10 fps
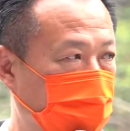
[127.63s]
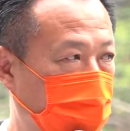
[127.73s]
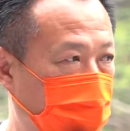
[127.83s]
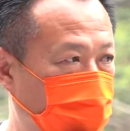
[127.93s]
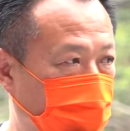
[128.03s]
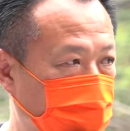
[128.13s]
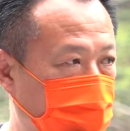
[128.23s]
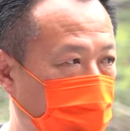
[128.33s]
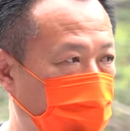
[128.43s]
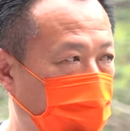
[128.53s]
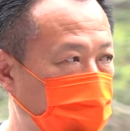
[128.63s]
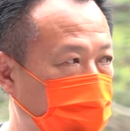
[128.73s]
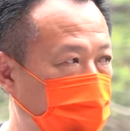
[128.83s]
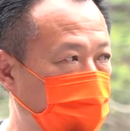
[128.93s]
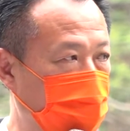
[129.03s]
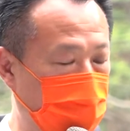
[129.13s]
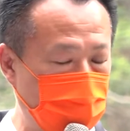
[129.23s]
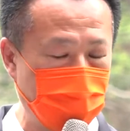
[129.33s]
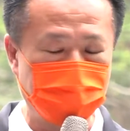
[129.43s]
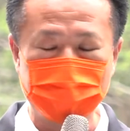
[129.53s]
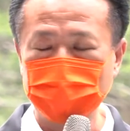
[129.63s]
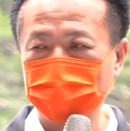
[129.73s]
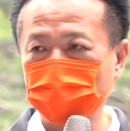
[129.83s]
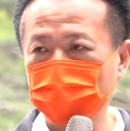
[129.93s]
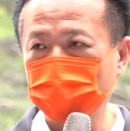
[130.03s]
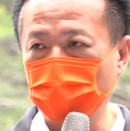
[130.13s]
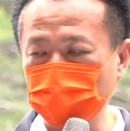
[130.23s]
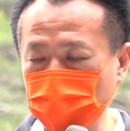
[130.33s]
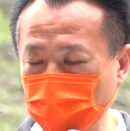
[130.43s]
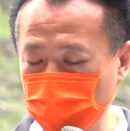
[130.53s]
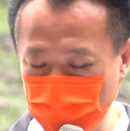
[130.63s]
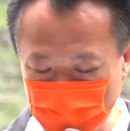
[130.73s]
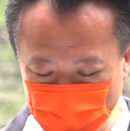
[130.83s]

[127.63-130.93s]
来做相关的演练。那我想演练的